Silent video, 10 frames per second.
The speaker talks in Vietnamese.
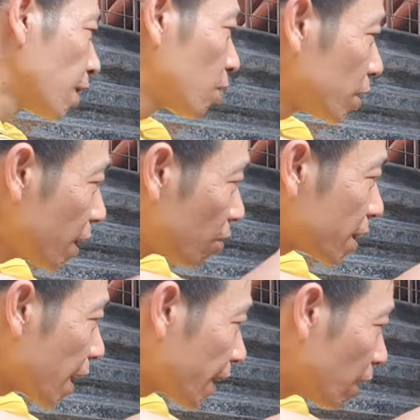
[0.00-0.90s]
Con kia có
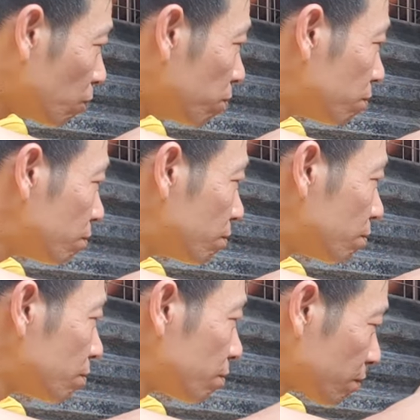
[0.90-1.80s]
ra đây không?
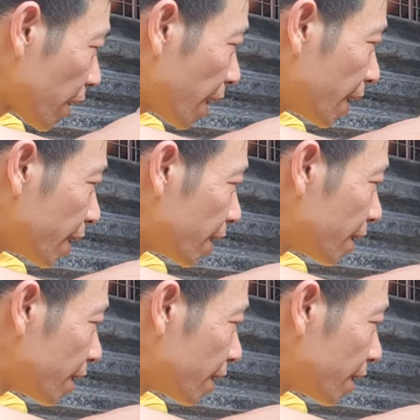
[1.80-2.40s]
Ra đây,